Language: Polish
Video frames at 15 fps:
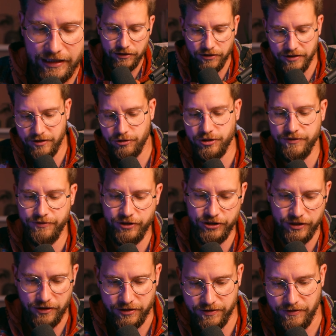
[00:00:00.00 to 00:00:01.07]
no i
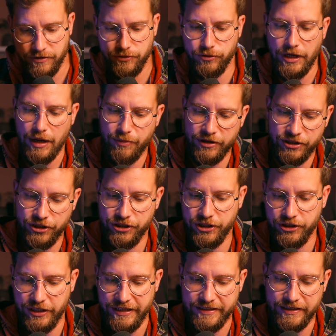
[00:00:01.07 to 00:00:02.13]
oczywiście rozwiązujemy
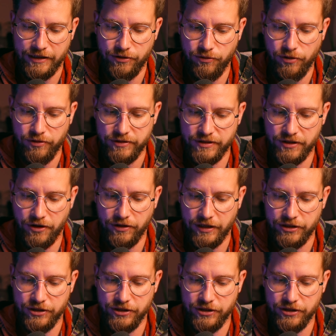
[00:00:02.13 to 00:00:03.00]
10x na drugą stronę,